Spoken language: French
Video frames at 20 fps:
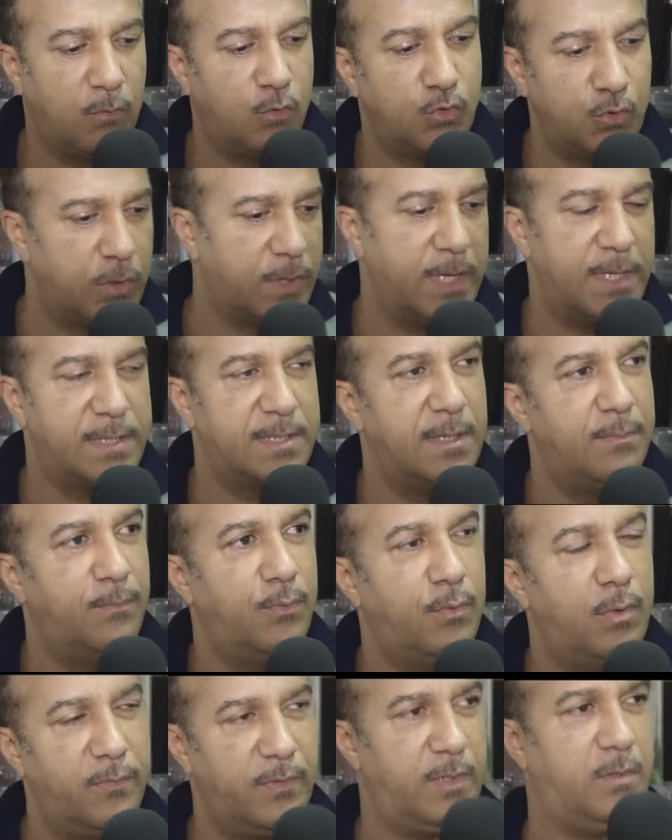où je casse un
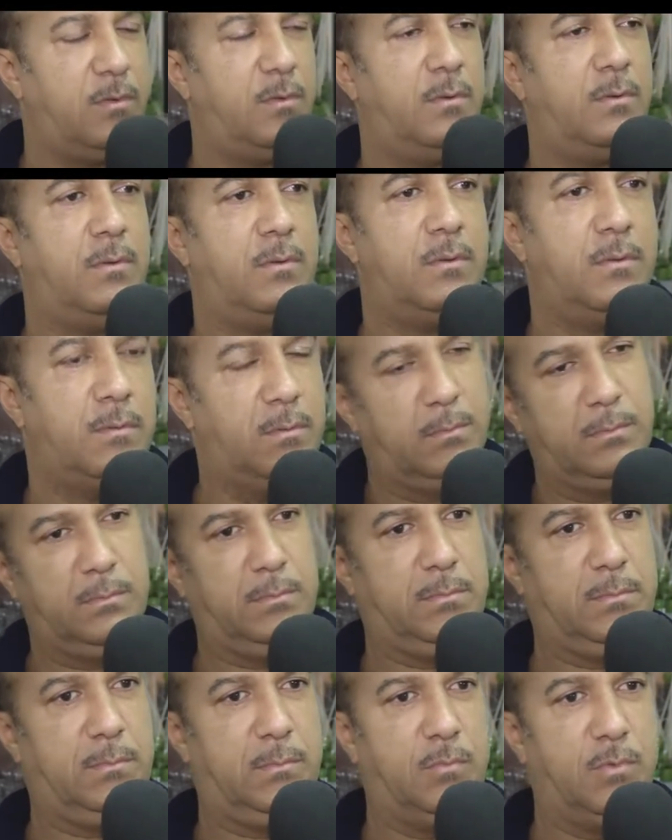peu avec,
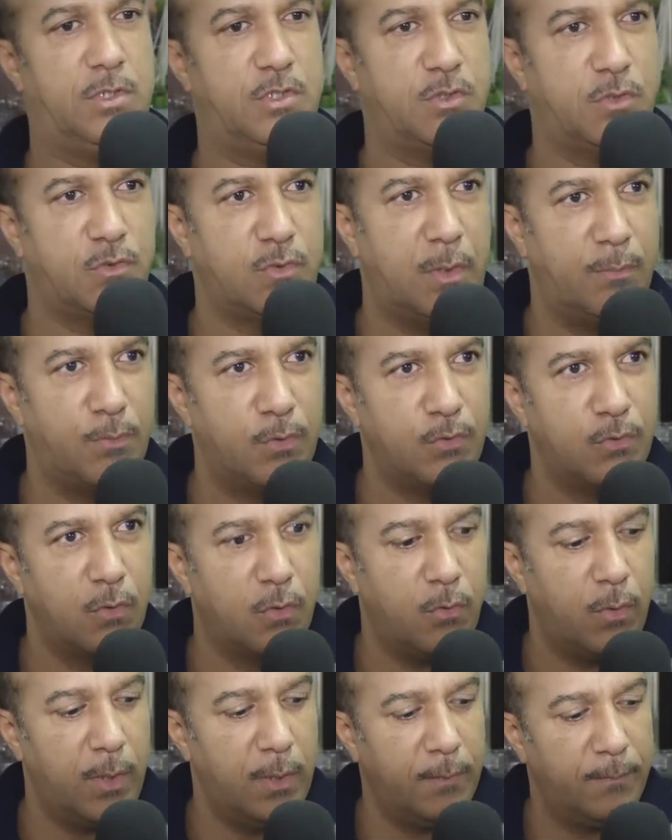où les gens sont un peu
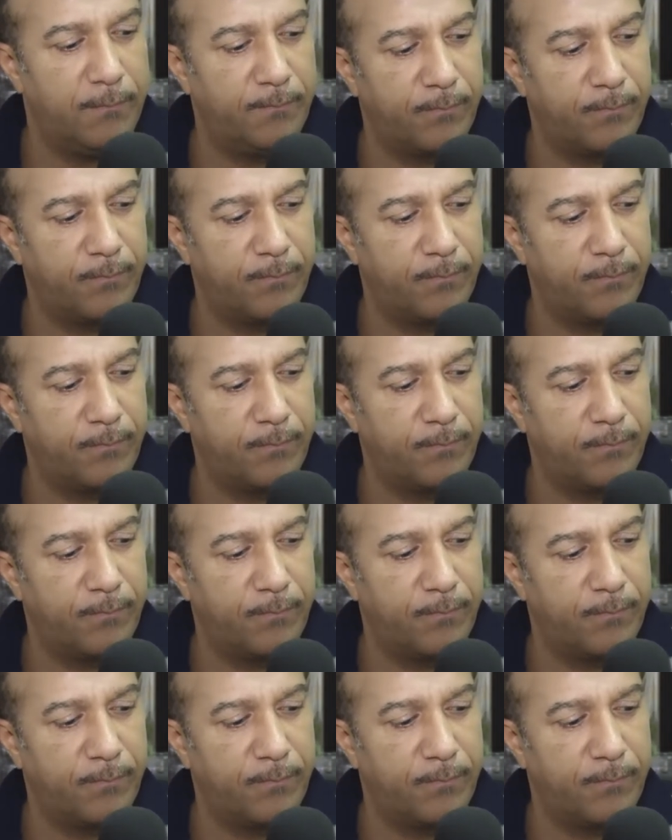secoués,